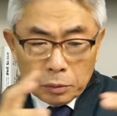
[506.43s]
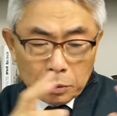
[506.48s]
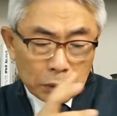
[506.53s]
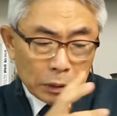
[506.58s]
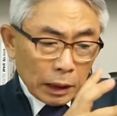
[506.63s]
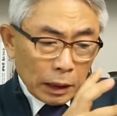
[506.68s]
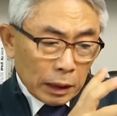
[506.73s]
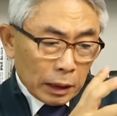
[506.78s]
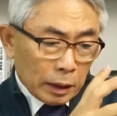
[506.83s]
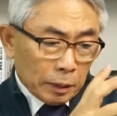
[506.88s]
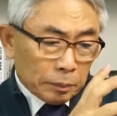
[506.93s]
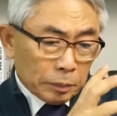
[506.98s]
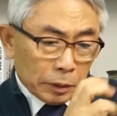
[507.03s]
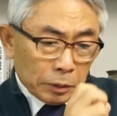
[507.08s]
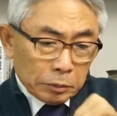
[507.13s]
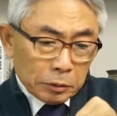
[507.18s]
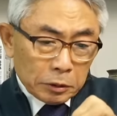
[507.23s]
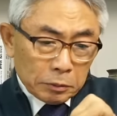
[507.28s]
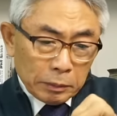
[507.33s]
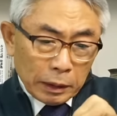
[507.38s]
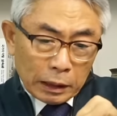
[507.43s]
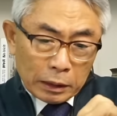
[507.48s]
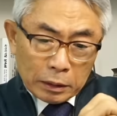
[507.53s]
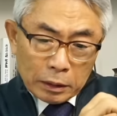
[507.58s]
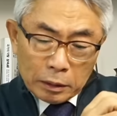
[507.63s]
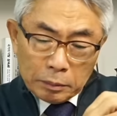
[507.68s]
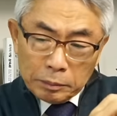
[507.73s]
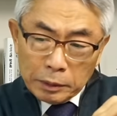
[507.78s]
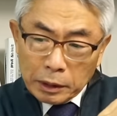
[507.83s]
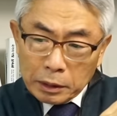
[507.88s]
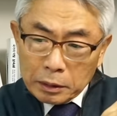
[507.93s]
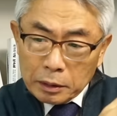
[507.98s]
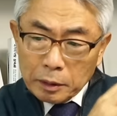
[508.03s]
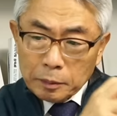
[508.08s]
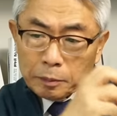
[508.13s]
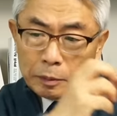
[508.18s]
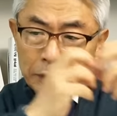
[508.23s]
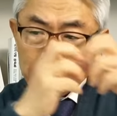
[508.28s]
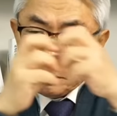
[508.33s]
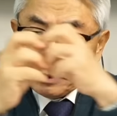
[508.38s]
국회가 법을 만들면
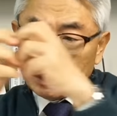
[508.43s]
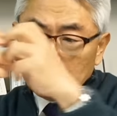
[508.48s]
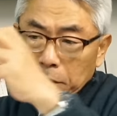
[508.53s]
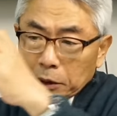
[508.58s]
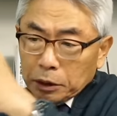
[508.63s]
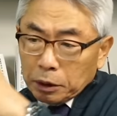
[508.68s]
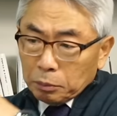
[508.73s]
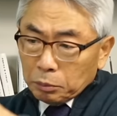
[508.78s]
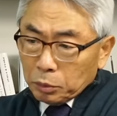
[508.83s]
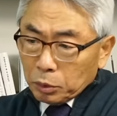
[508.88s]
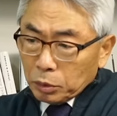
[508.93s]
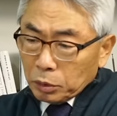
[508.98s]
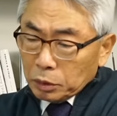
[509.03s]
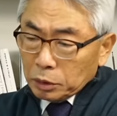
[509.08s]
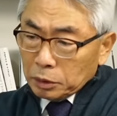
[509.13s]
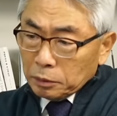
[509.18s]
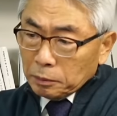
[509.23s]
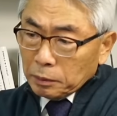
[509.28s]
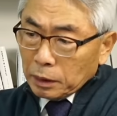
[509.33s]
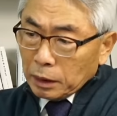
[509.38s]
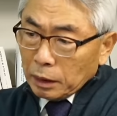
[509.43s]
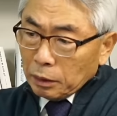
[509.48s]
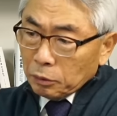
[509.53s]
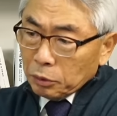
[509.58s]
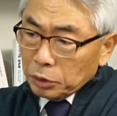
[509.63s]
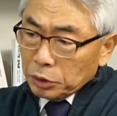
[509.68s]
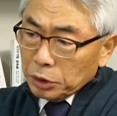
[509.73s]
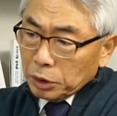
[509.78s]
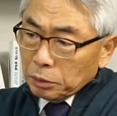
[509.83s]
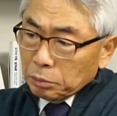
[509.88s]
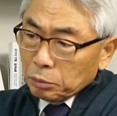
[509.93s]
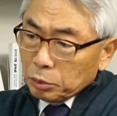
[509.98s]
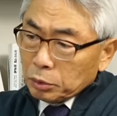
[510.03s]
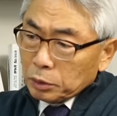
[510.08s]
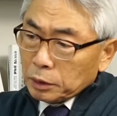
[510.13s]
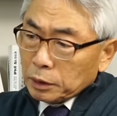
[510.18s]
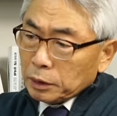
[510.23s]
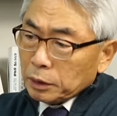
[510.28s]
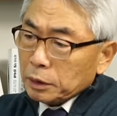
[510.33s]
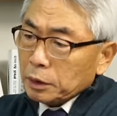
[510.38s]
그 법이 정부로 넘어가고
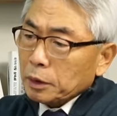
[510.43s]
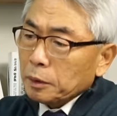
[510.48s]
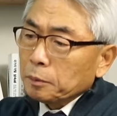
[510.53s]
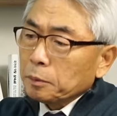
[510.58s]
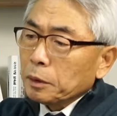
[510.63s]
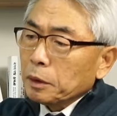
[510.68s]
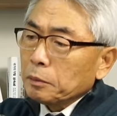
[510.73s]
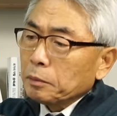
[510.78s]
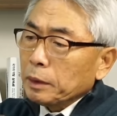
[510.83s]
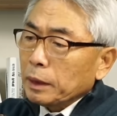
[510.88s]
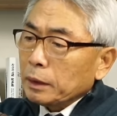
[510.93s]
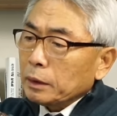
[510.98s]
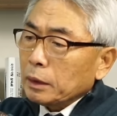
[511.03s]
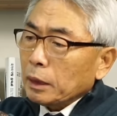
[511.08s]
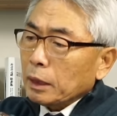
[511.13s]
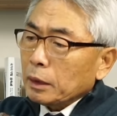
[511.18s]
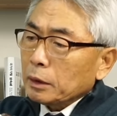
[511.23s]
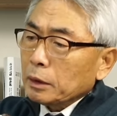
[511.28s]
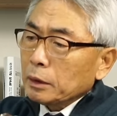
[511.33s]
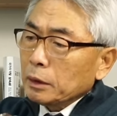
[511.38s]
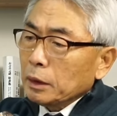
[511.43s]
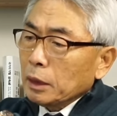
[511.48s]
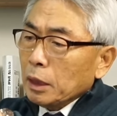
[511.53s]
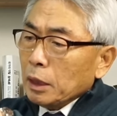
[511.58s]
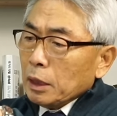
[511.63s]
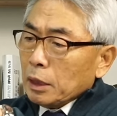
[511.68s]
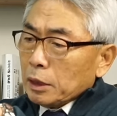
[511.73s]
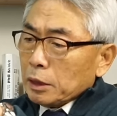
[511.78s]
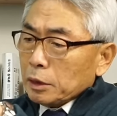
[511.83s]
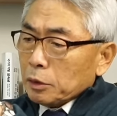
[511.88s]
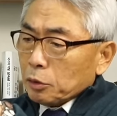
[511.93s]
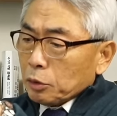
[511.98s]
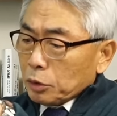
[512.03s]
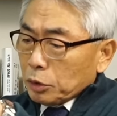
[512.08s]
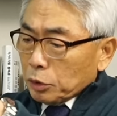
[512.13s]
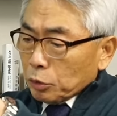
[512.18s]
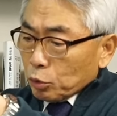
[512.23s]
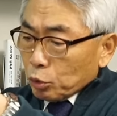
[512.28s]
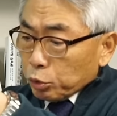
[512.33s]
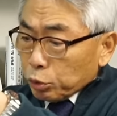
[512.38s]
정부는 그 법에 따른
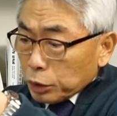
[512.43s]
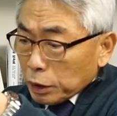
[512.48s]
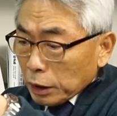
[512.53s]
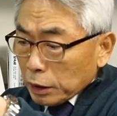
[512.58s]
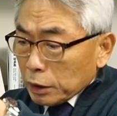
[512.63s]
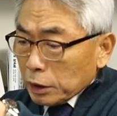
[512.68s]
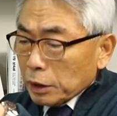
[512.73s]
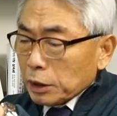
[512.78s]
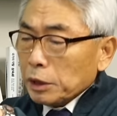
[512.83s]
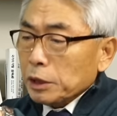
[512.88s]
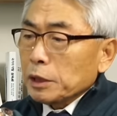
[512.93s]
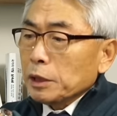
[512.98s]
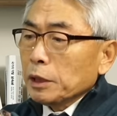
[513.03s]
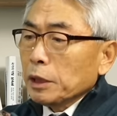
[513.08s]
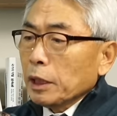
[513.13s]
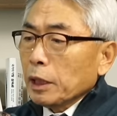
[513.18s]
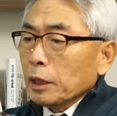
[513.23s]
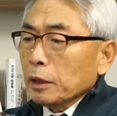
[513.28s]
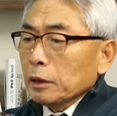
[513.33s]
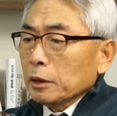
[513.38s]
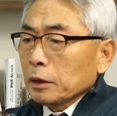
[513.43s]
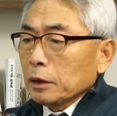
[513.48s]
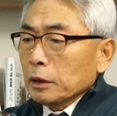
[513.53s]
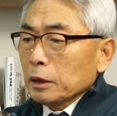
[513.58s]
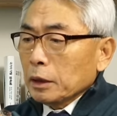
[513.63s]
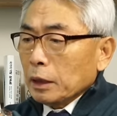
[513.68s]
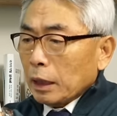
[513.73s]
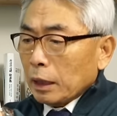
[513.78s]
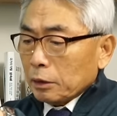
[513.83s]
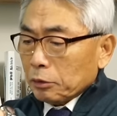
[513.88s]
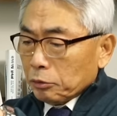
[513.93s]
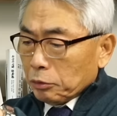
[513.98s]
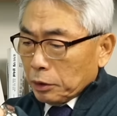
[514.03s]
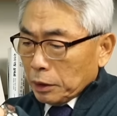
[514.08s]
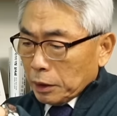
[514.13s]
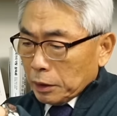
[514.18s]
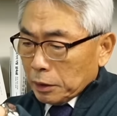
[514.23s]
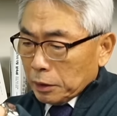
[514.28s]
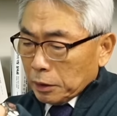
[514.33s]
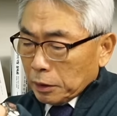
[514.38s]
구체적인 시행을 하기
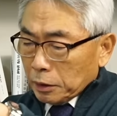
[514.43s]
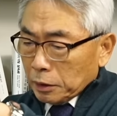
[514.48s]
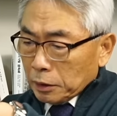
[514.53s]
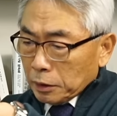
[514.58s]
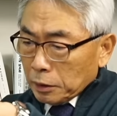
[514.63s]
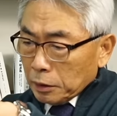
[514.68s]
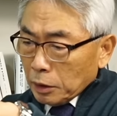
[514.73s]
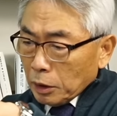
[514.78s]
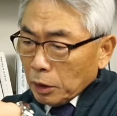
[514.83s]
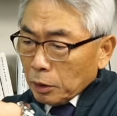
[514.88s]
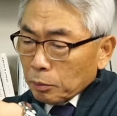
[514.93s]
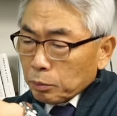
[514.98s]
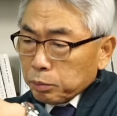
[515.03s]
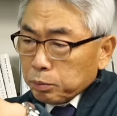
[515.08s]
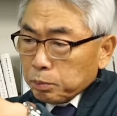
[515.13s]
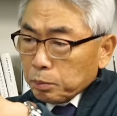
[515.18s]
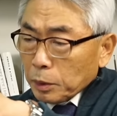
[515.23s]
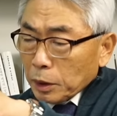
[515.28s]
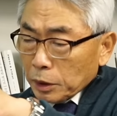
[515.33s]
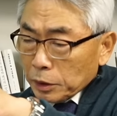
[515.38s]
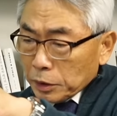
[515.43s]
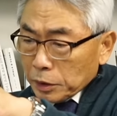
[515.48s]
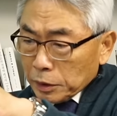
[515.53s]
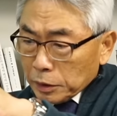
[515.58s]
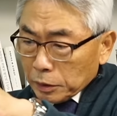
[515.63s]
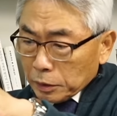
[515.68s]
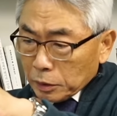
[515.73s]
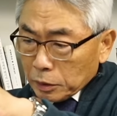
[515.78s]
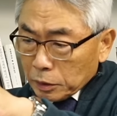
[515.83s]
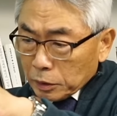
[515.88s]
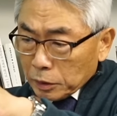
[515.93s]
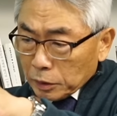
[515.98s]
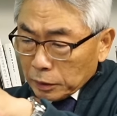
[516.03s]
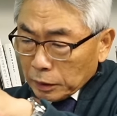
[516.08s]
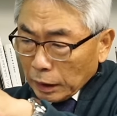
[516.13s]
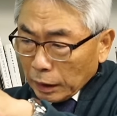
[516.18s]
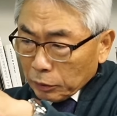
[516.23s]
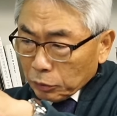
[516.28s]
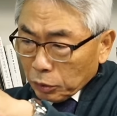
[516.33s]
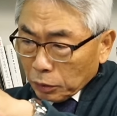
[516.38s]
위해서 어,
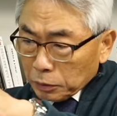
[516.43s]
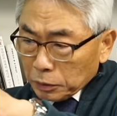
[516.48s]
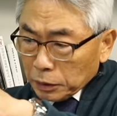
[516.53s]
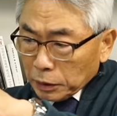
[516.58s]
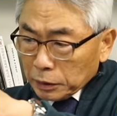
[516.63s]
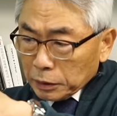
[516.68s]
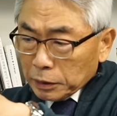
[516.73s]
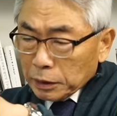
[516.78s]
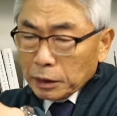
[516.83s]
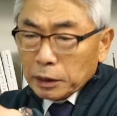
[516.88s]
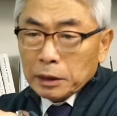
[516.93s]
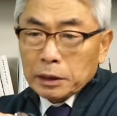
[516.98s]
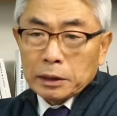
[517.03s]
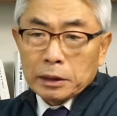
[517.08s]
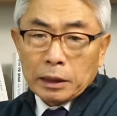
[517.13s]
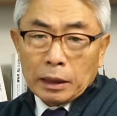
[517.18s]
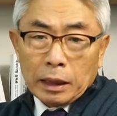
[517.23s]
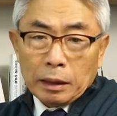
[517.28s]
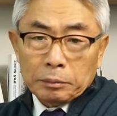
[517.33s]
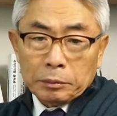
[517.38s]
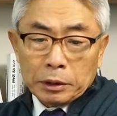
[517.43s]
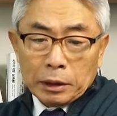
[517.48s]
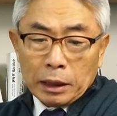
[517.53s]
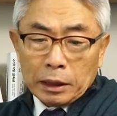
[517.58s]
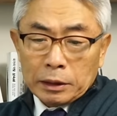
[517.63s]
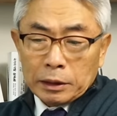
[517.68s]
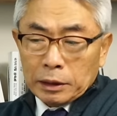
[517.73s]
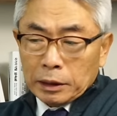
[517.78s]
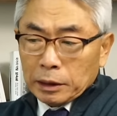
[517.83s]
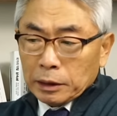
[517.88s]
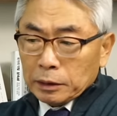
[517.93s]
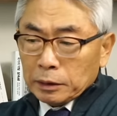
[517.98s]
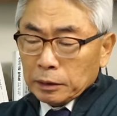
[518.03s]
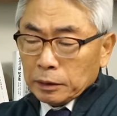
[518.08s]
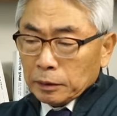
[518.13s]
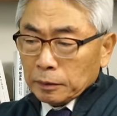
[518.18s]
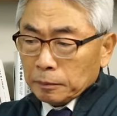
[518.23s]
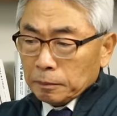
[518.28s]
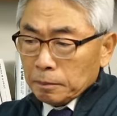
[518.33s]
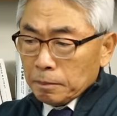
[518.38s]
저 대통령령을 정합니다.
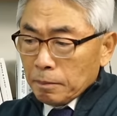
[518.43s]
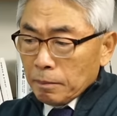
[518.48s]
시행령.